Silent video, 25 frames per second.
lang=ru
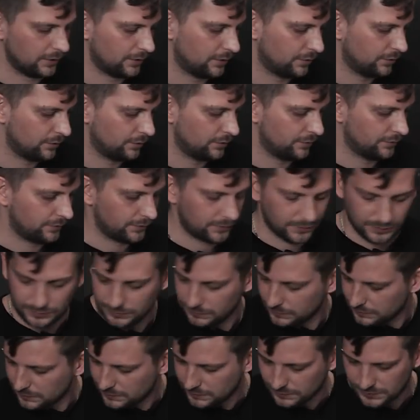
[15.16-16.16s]
татуировки,
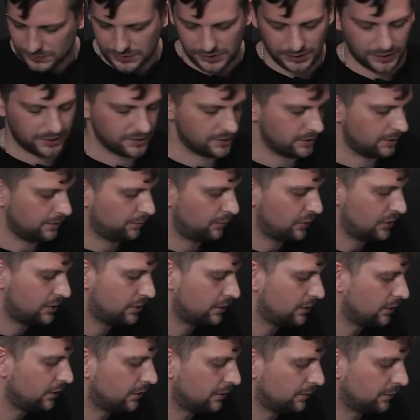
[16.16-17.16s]
с разными
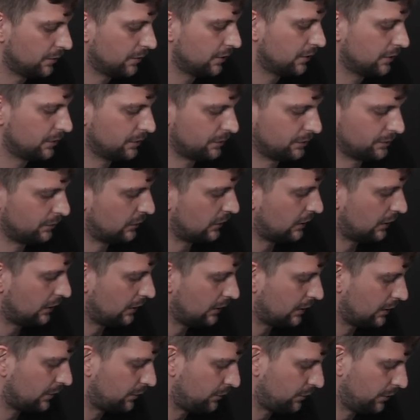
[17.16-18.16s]
стилями,
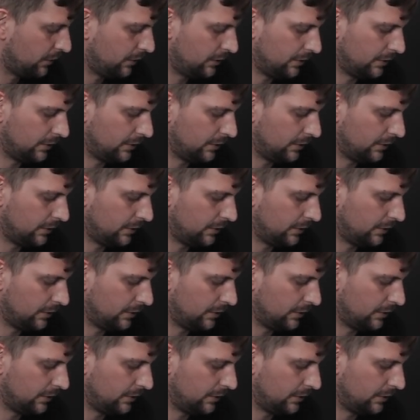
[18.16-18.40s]
посмотреть, какой